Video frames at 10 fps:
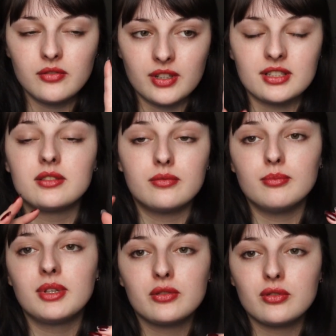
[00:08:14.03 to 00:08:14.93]
Enfin, si,
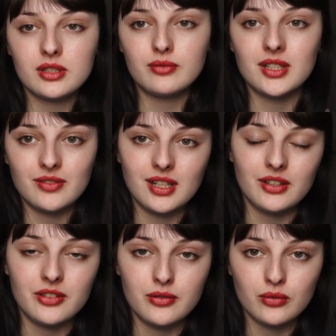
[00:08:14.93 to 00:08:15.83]
bien sûr, si vous avez
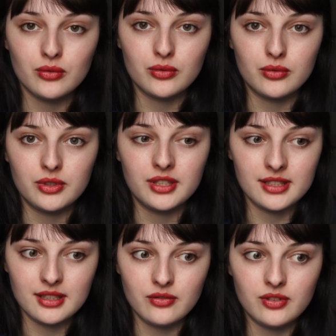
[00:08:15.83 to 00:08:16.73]
l'adhésion de
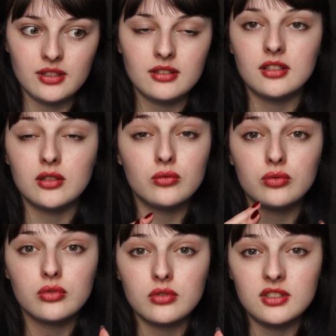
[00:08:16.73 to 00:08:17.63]
Fint qui
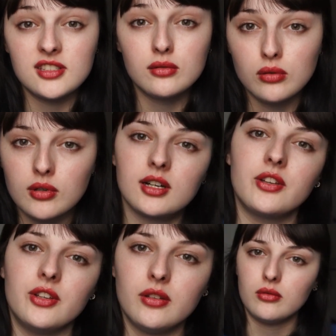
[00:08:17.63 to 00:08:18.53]
coûte 10 euros à
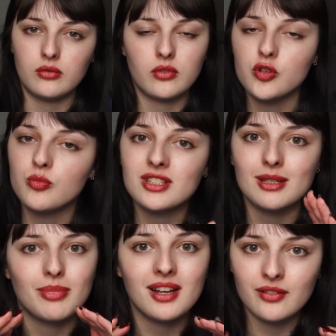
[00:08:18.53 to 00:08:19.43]
l'année, donc franchement,
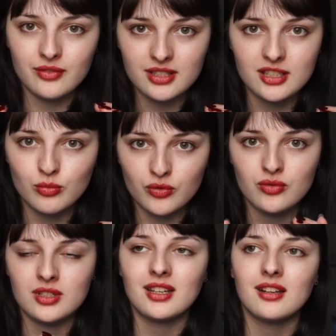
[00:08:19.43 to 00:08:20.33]
c'est pas l'investissement
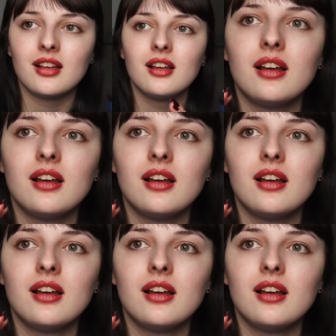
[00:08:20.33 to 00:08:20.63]
du siècle.